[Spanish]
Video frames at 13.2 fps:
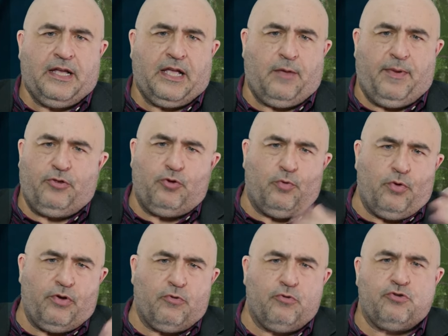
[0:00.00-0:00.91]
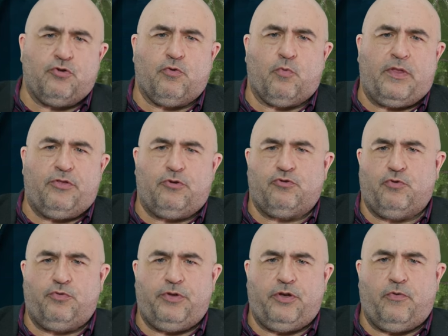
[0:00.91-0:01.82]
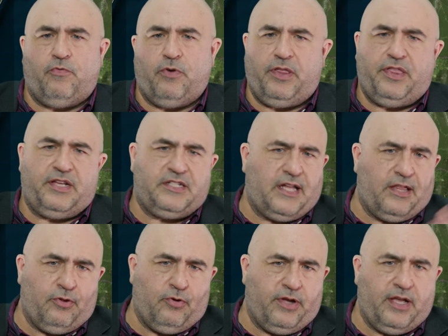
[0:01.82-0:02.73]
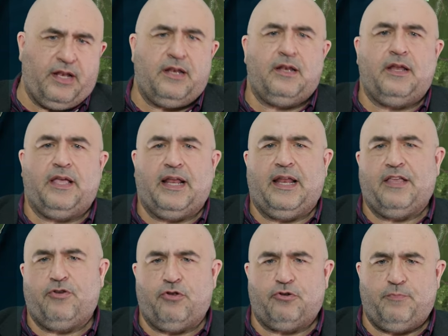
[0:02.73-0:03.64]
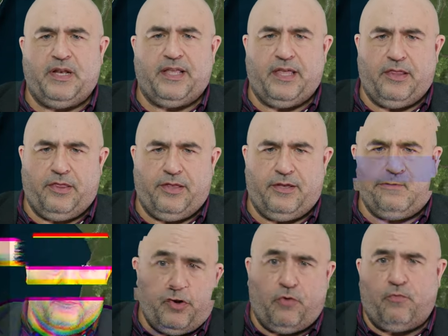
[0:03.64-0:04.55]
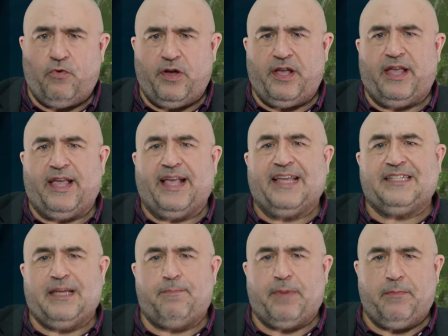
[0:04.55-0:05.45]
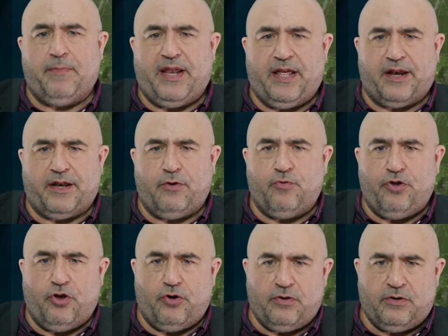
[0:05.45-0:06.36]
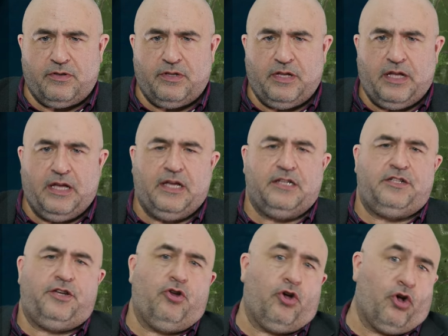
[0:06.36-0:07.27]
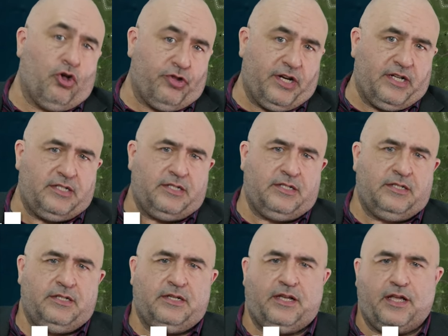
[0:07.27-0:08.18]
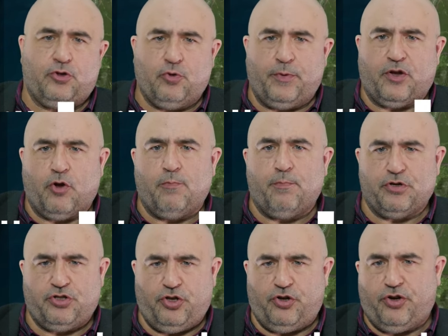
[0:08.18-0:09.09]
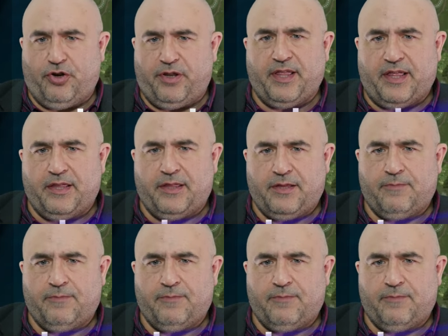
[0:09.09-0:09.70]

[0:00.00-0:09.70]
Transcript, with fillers: que mantuvo incluso cuando su tío fue cesado en el, año 2015. No fue en esa primera reunión, sino en otras que tuve con posterioridad,